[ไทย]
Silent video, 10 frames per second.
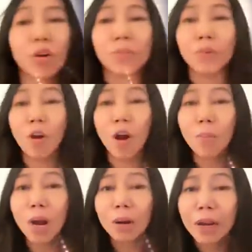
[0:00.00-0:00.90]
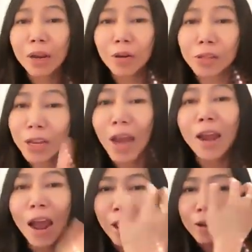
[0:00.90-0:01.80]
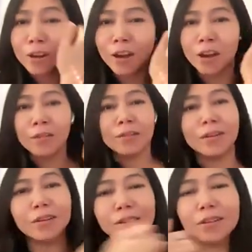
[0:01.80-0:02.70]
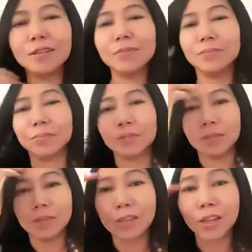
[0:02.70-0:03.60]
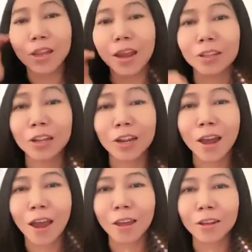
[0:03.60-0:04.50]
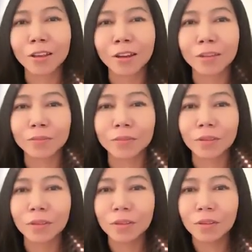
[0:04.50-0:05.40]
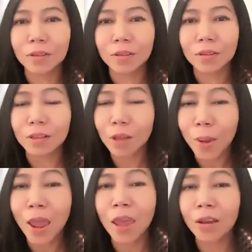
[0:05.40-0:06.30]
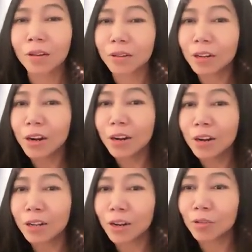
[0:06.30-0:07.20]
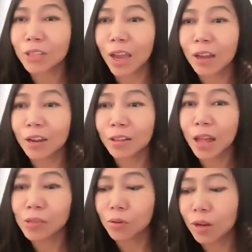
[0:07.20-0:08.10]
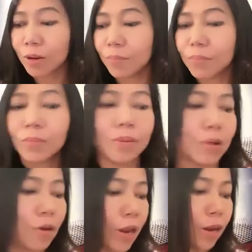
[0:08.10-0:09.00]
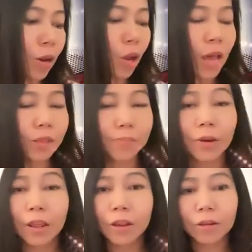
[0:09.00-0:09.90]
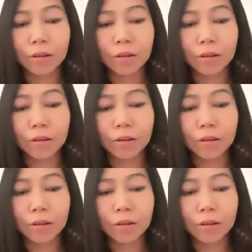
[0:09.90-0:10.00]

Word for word: รถนอกเมืองนิดเดียวสัญญาณหายเลยนะคะ เออ สัญญาณอินเทอร์เน็ตหายเลยค่ะแล้วแพงเดือนหนึ่งที่เราจ่ายนะล่าสุดนะเท่าไหร่นะร้อยห้าสิบเหรียญ